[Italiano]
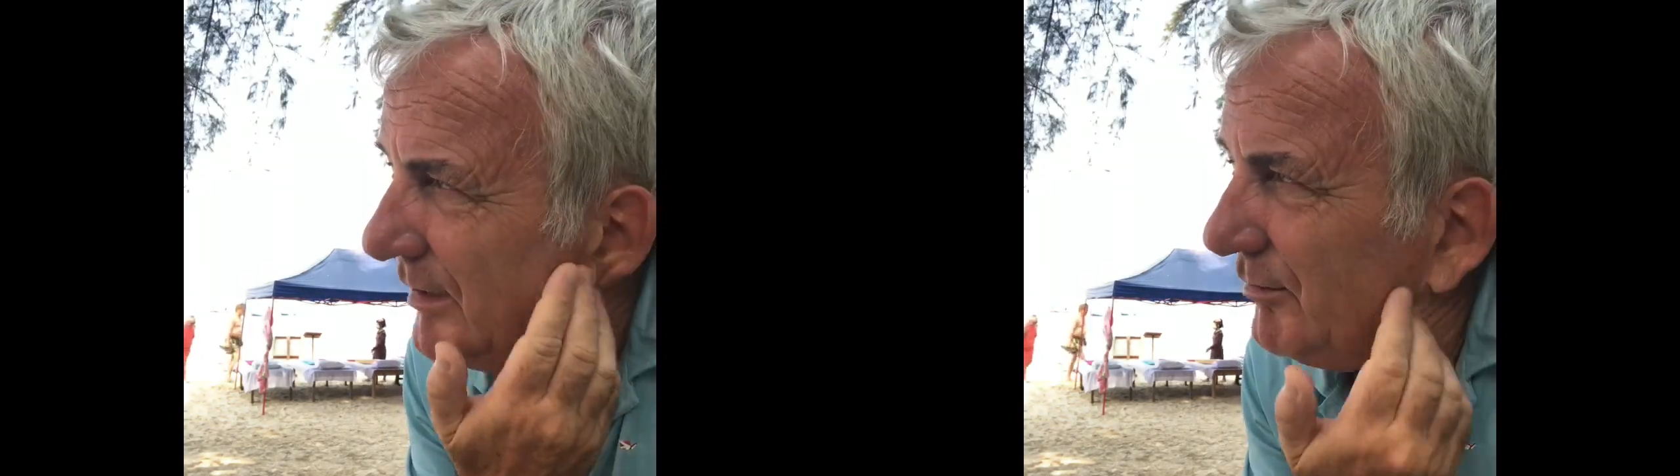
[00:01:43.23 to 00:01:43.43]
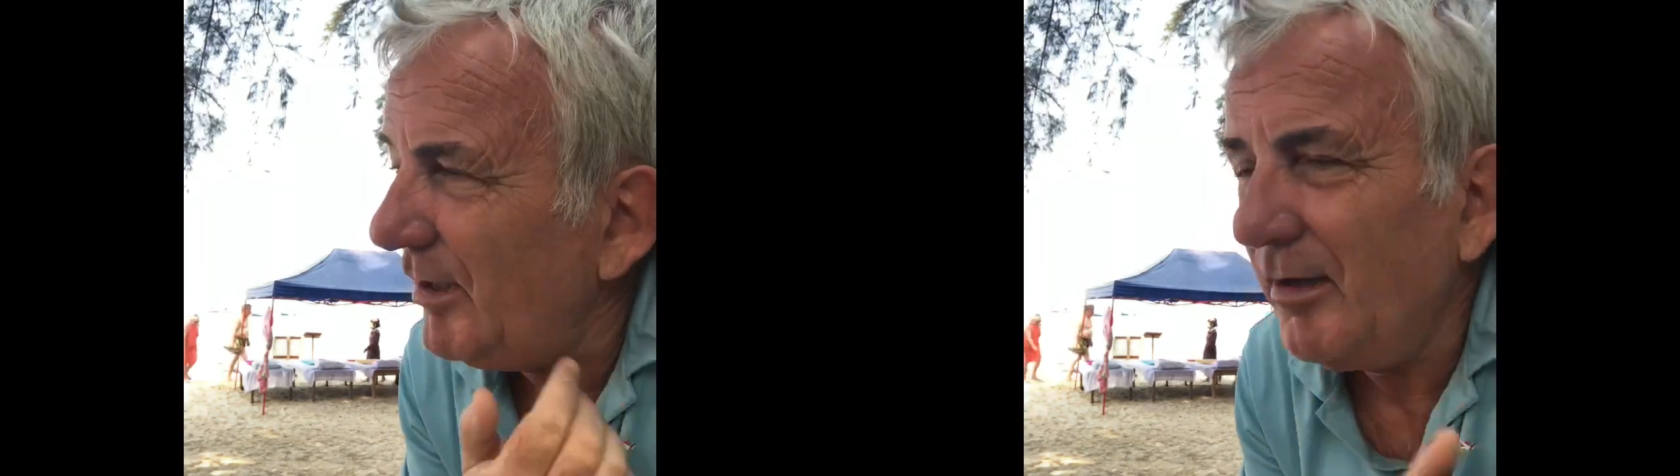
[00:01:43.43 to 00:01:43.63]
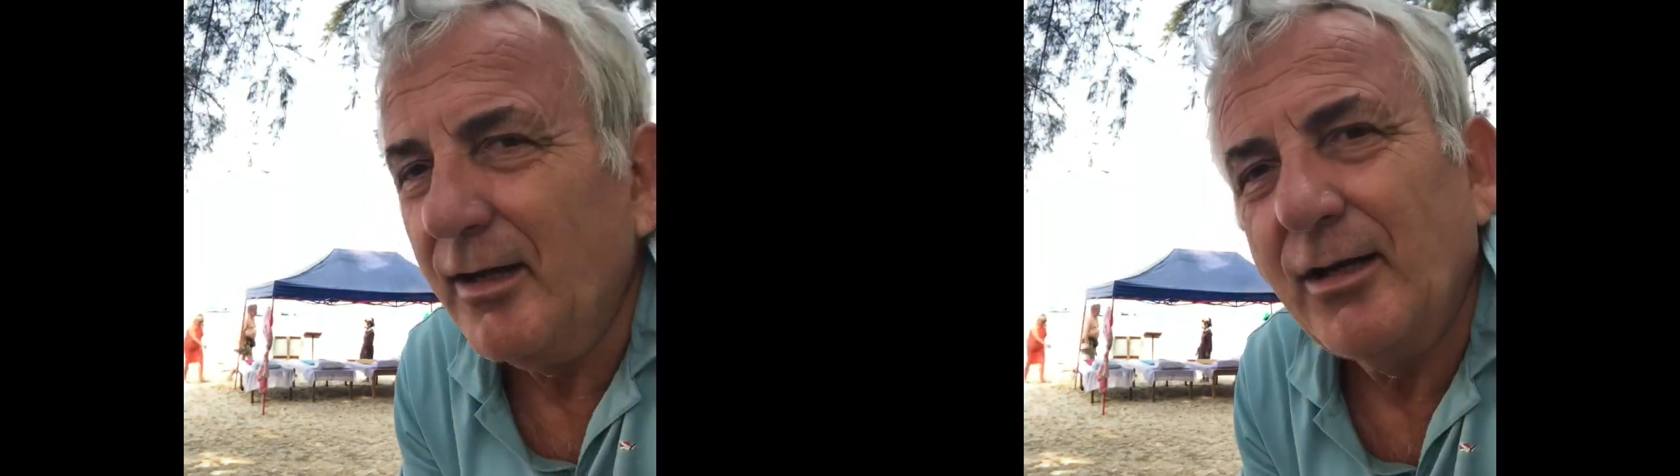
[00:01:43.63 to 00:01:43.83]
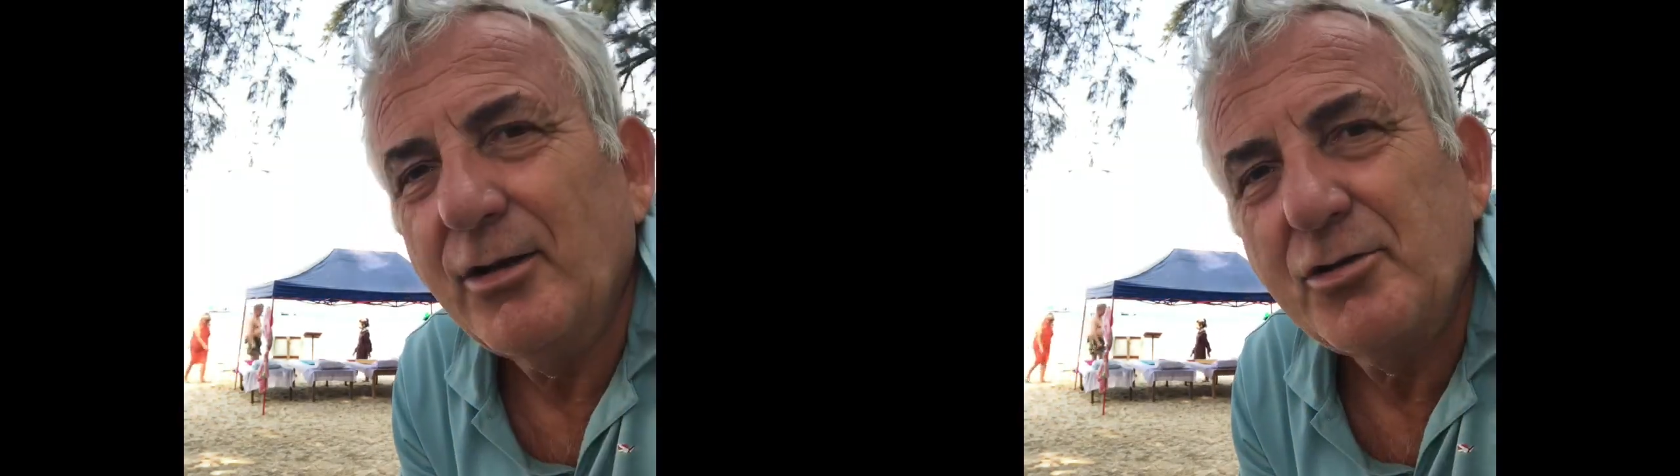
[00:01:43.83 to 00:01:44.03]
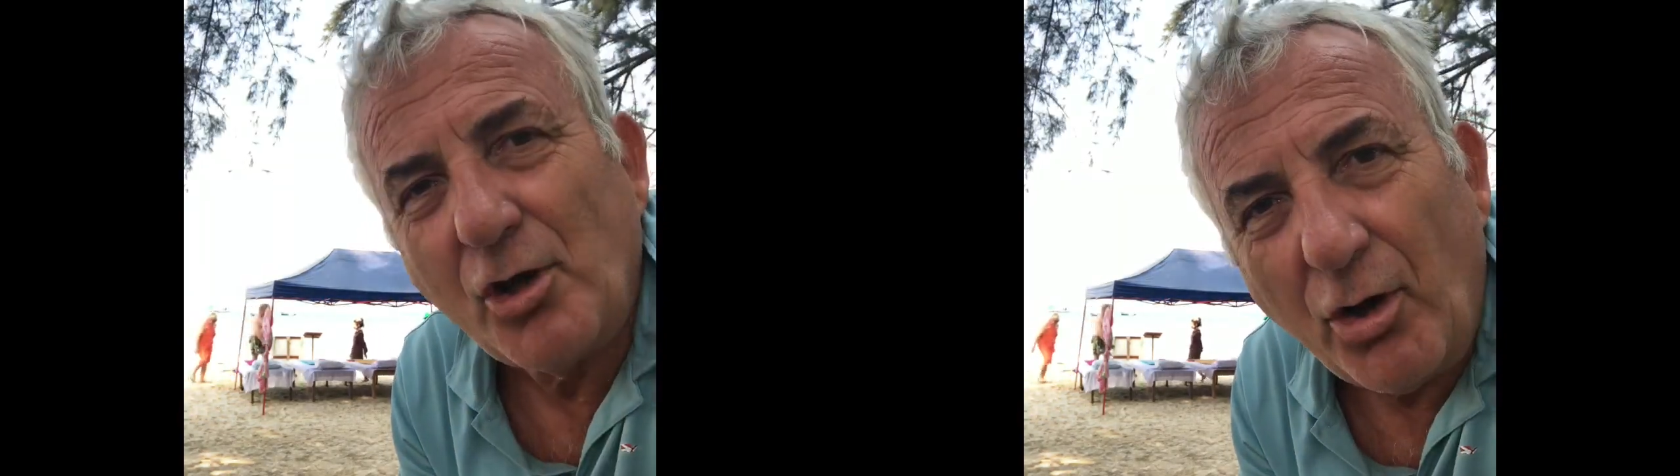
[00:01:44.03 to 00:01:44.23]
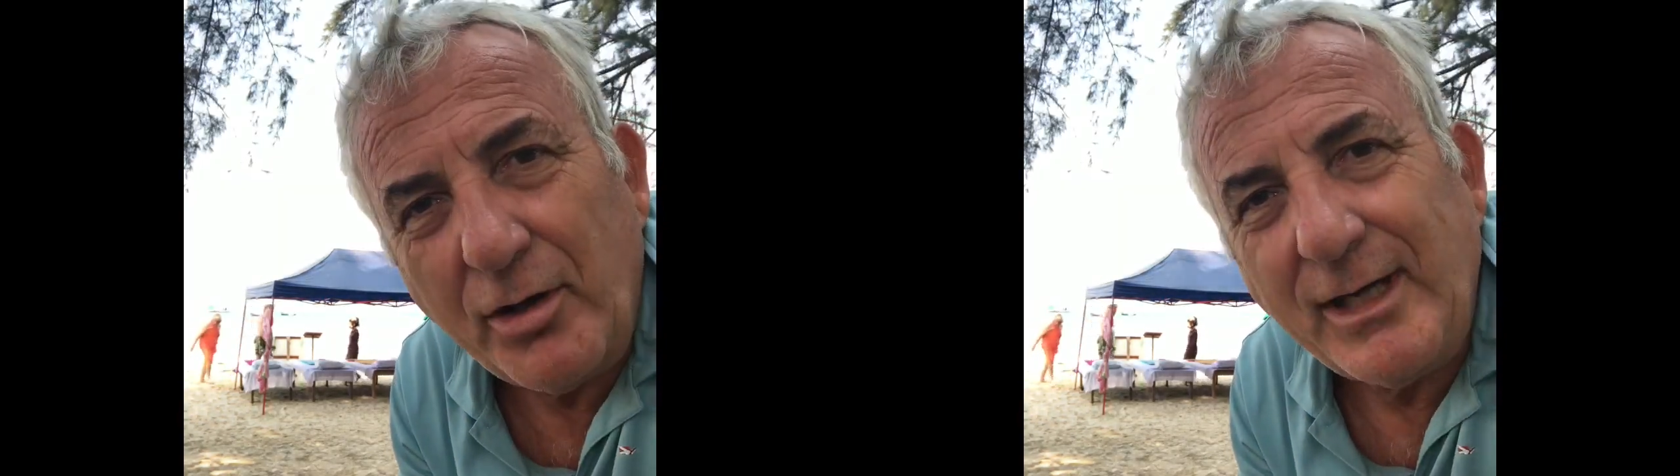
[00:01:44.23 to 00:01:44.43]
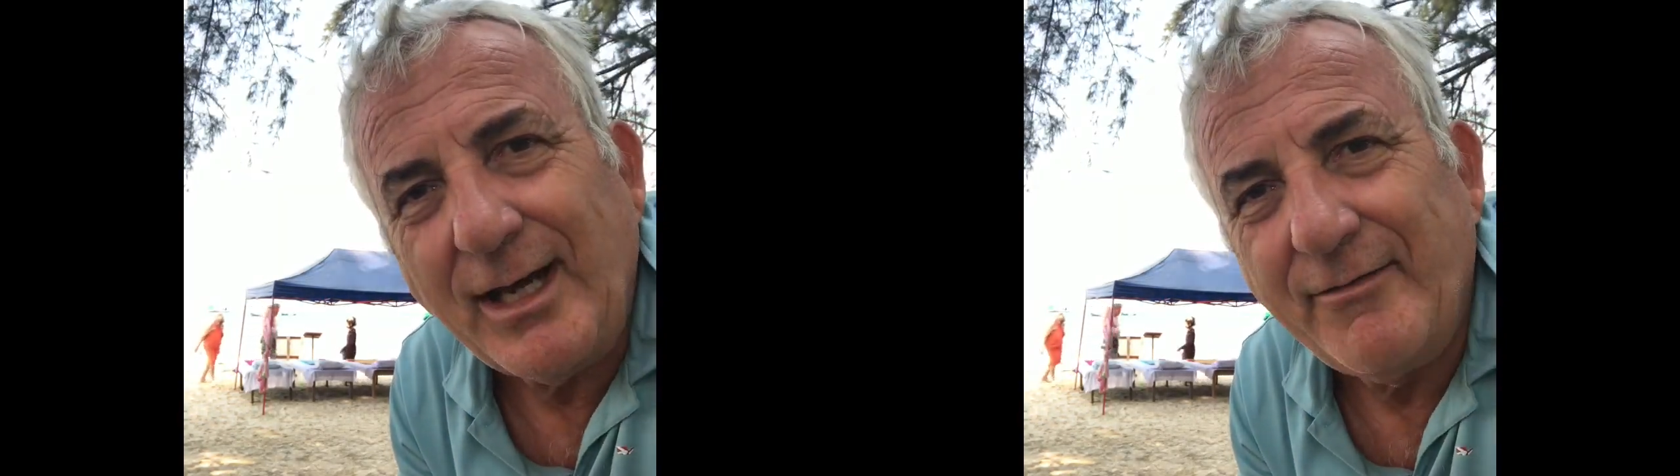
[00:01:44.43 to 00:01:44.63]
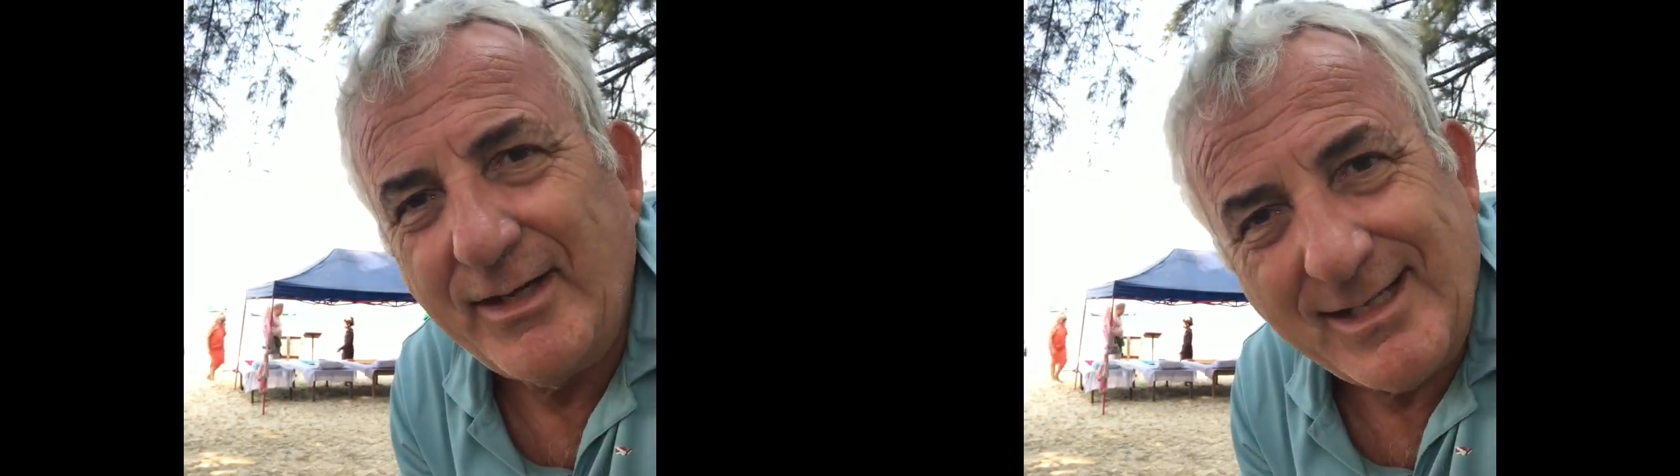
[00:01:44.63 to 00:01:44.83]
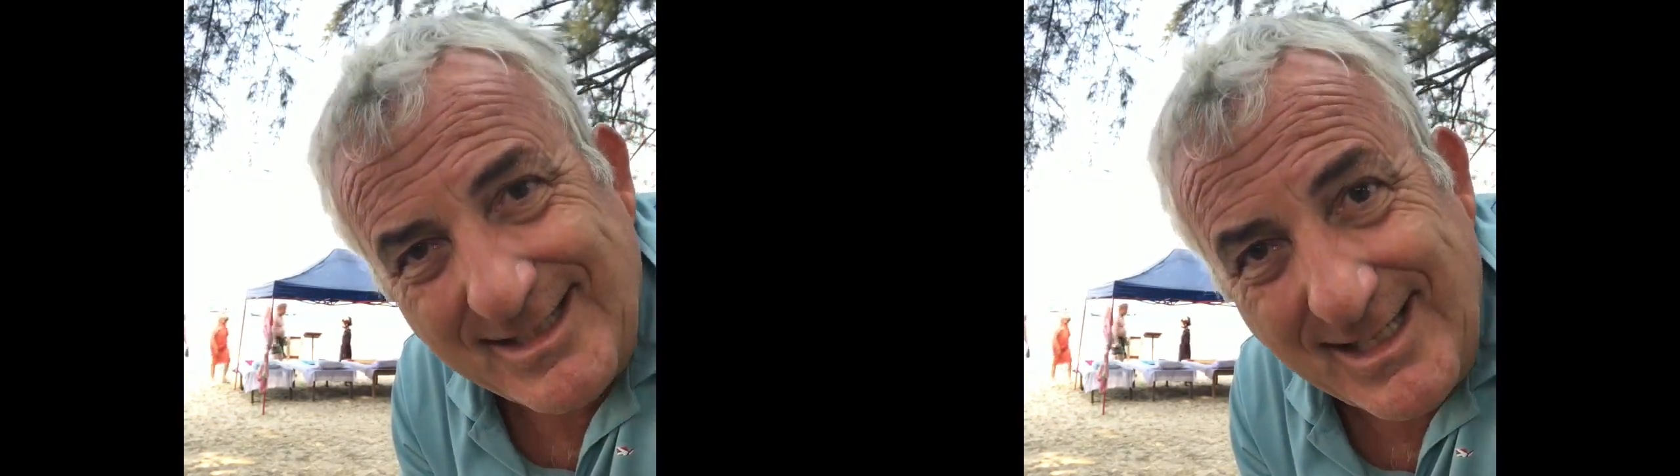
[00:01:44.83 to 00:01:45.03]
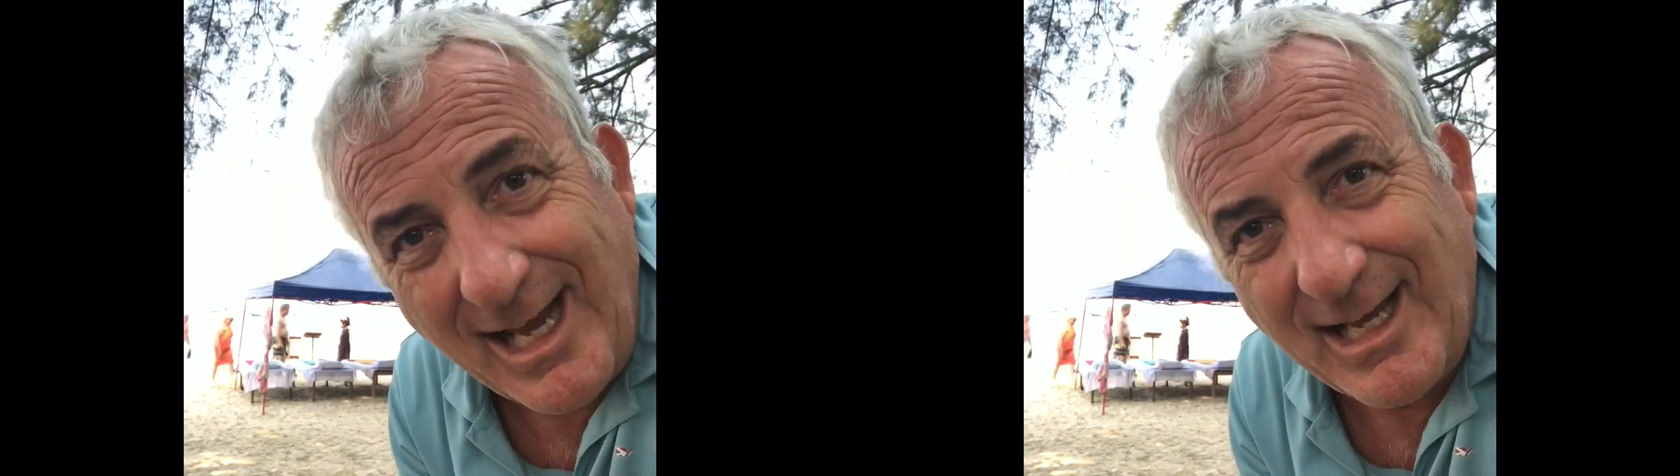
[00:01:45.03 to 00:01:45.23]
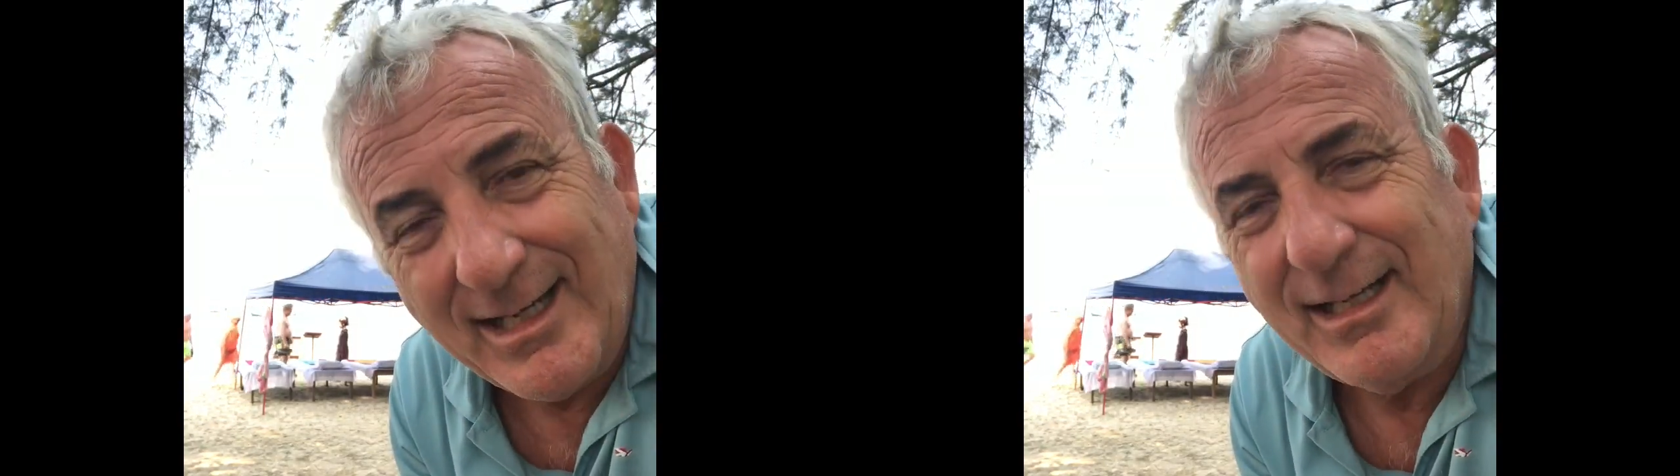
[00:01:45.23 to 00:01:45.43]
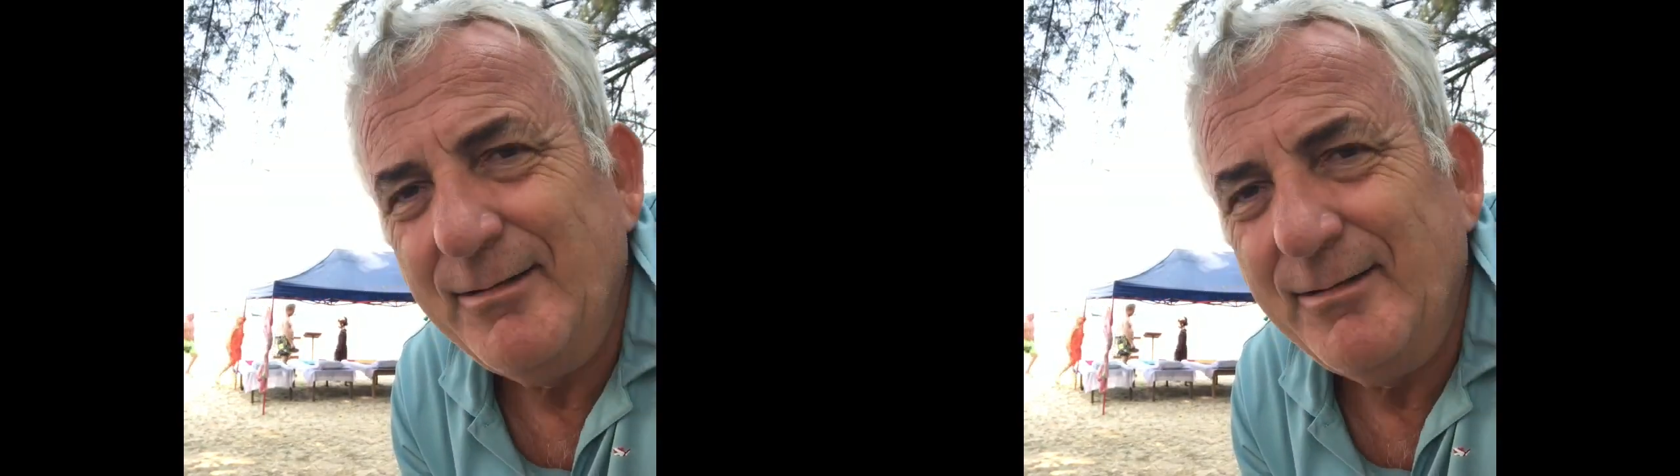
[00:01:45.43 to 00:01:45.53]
di una storica veneziana,